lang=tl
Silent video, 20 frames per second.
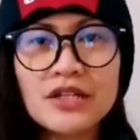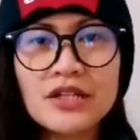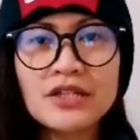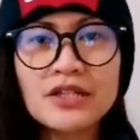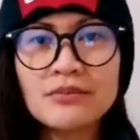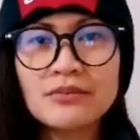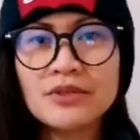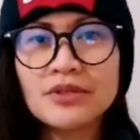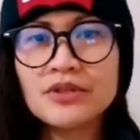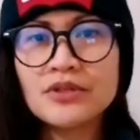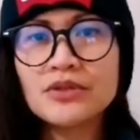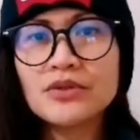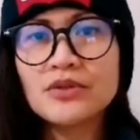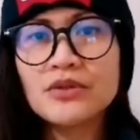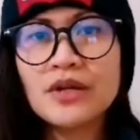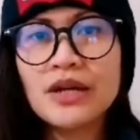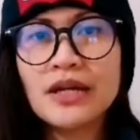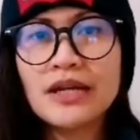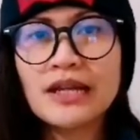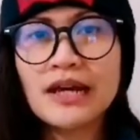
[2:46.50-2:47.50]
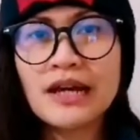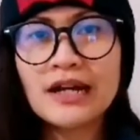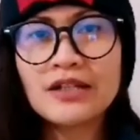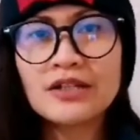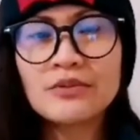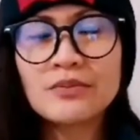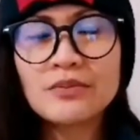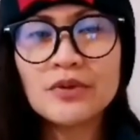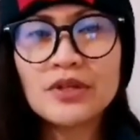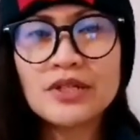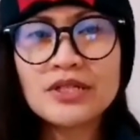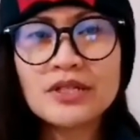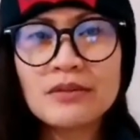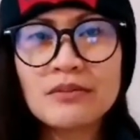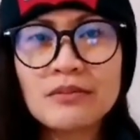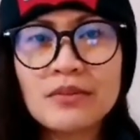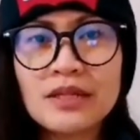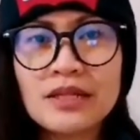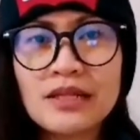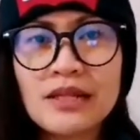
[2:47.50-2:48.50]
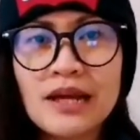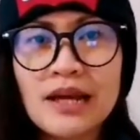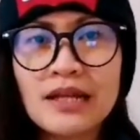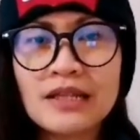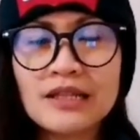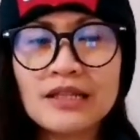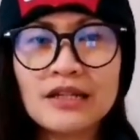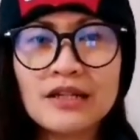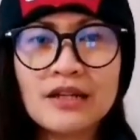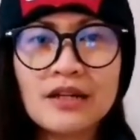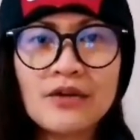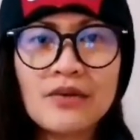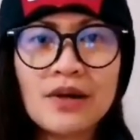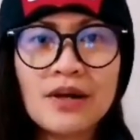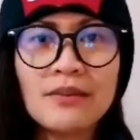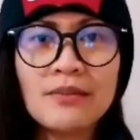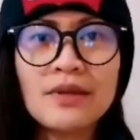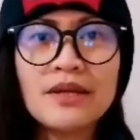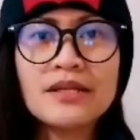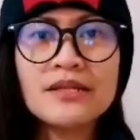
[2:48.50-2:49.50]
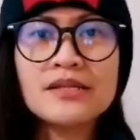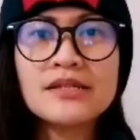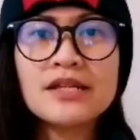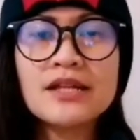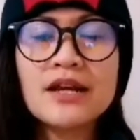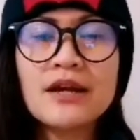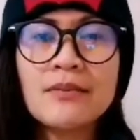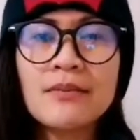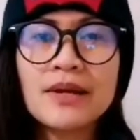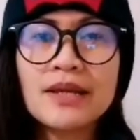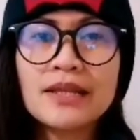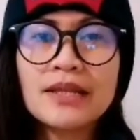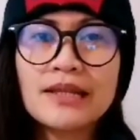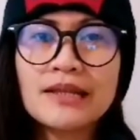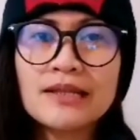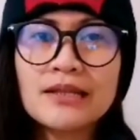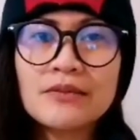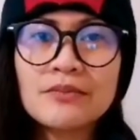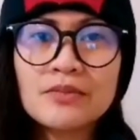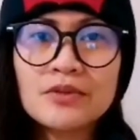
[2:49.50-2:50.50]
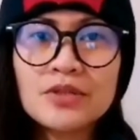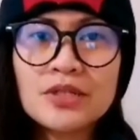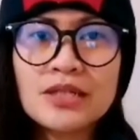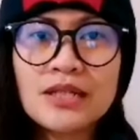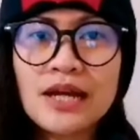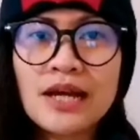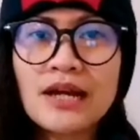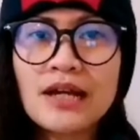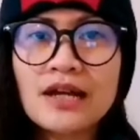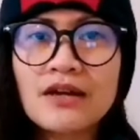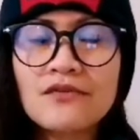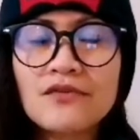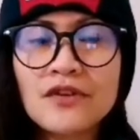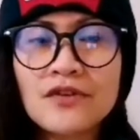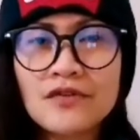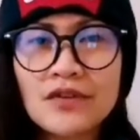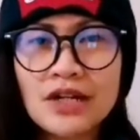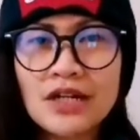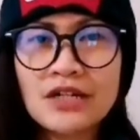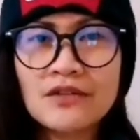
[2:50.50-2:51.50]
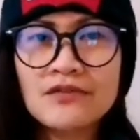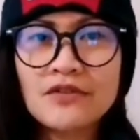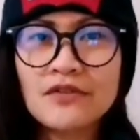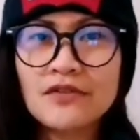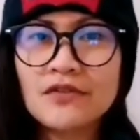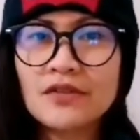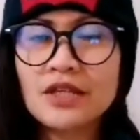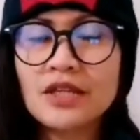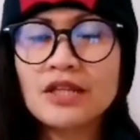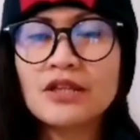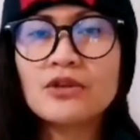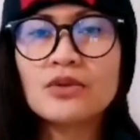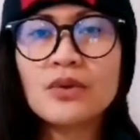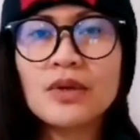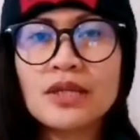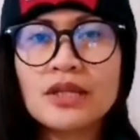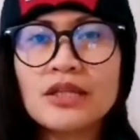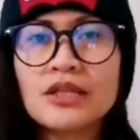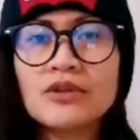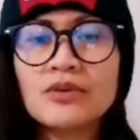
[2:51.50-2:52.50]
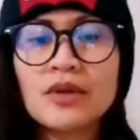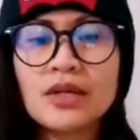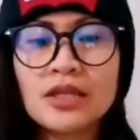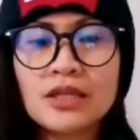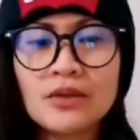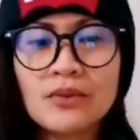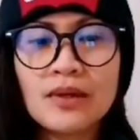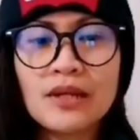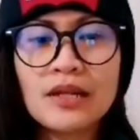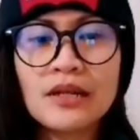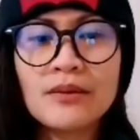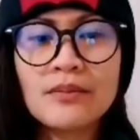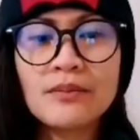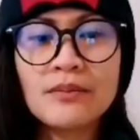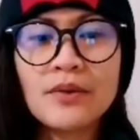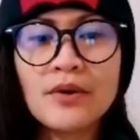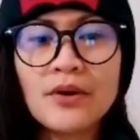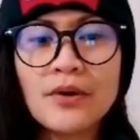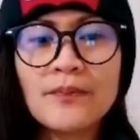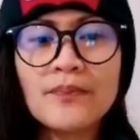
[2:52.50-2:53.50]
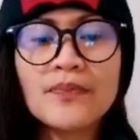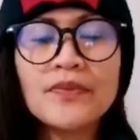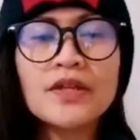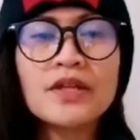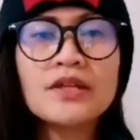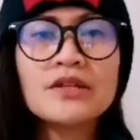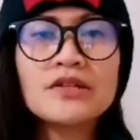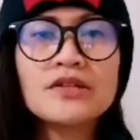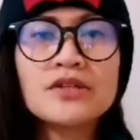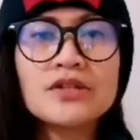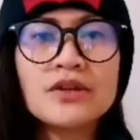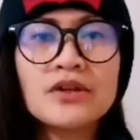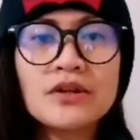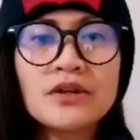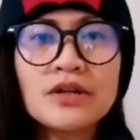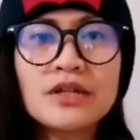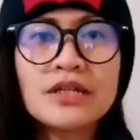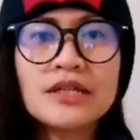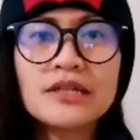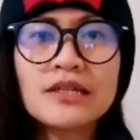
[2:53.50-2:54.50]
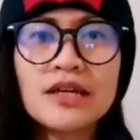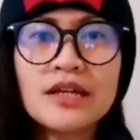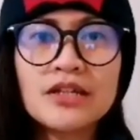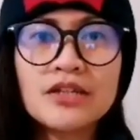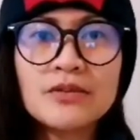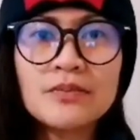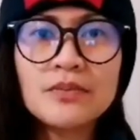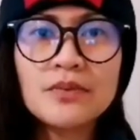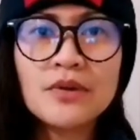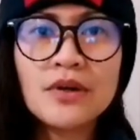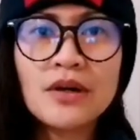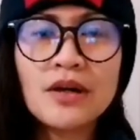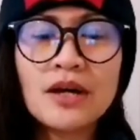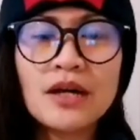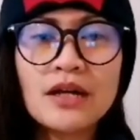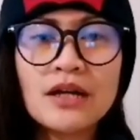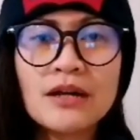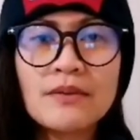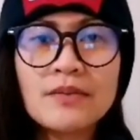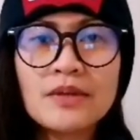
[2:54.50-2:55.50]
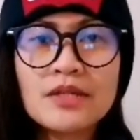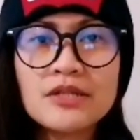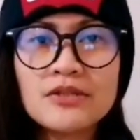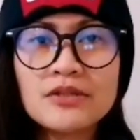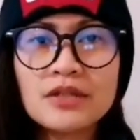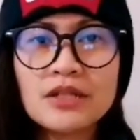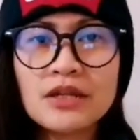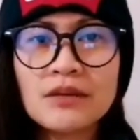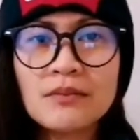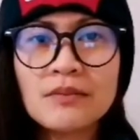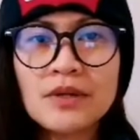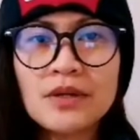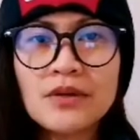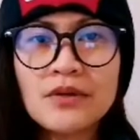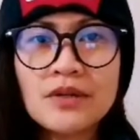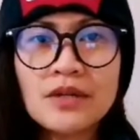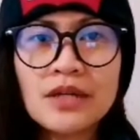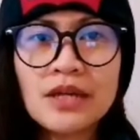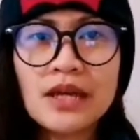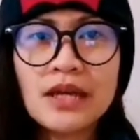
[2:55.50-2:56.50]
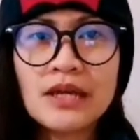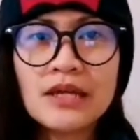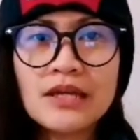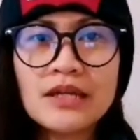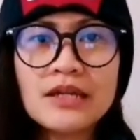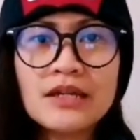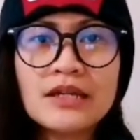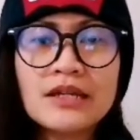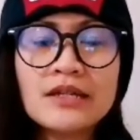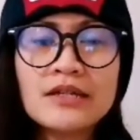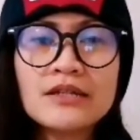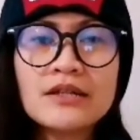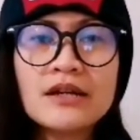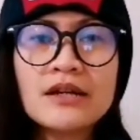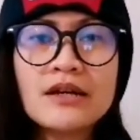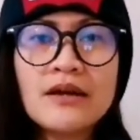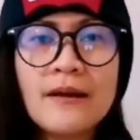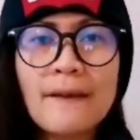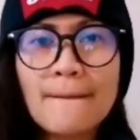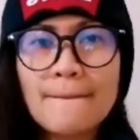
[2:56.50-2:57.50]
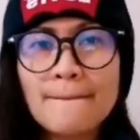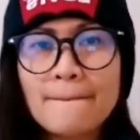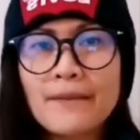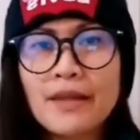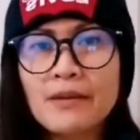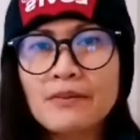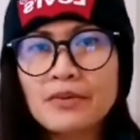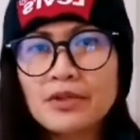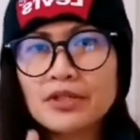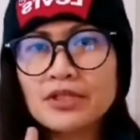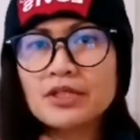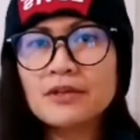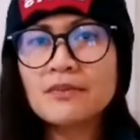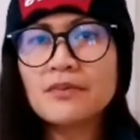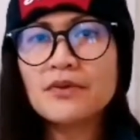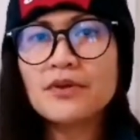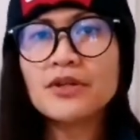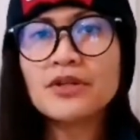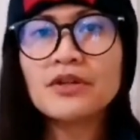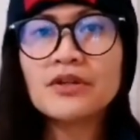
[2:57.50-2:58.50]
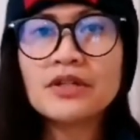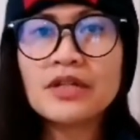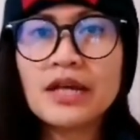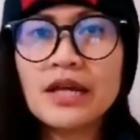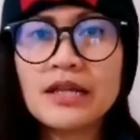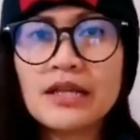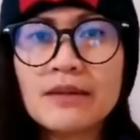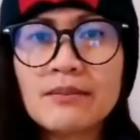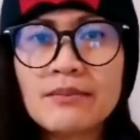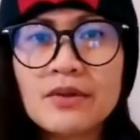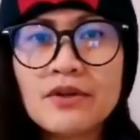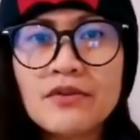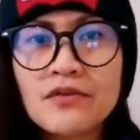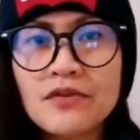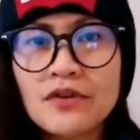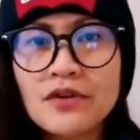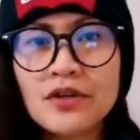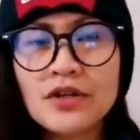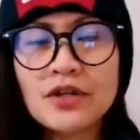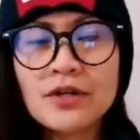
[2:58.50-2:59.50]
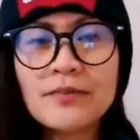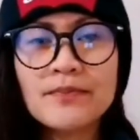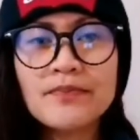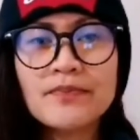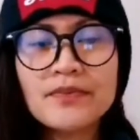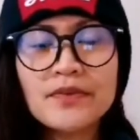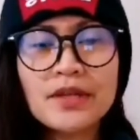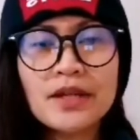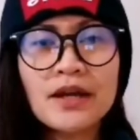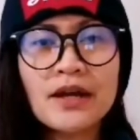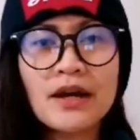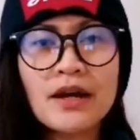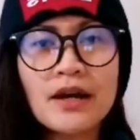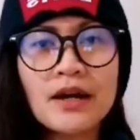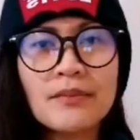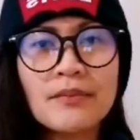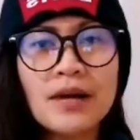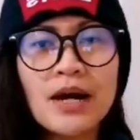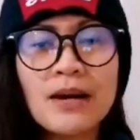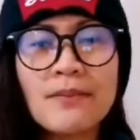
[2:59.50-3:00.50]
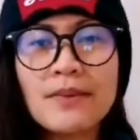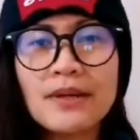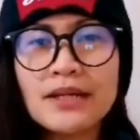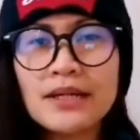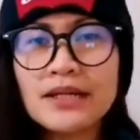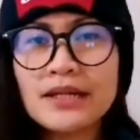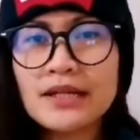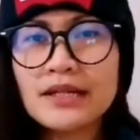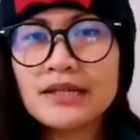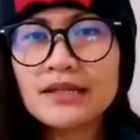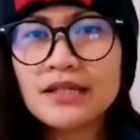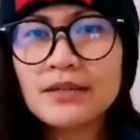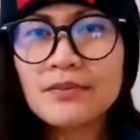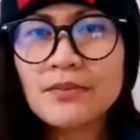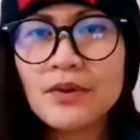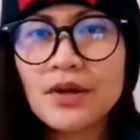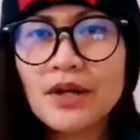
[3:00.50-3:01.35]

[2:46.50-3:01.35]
Number 2, kailangan niyo po isubmit lahat ng requirements. May deadline po sila hanggang February 15, 2021 lang po. So, hintayin niyo po ang abiso ng POEA. Number 3 po yon And number 4, um, habang naghihintay